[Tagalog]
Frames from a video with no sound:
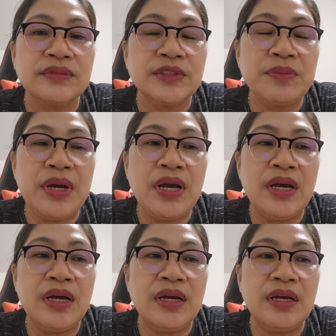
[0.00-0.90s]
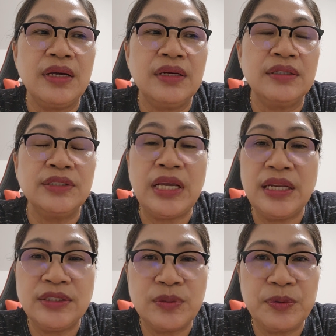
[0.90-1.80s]
mga
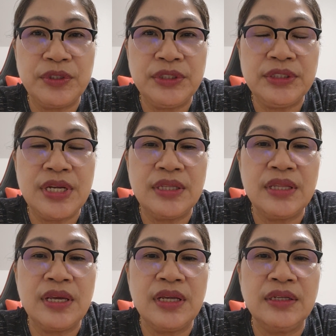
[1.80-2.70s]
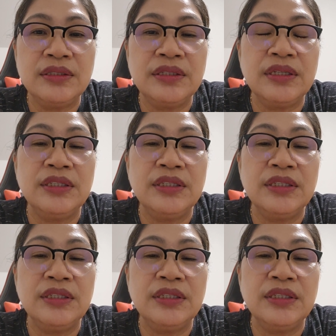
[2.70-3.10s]
silent supporters natin,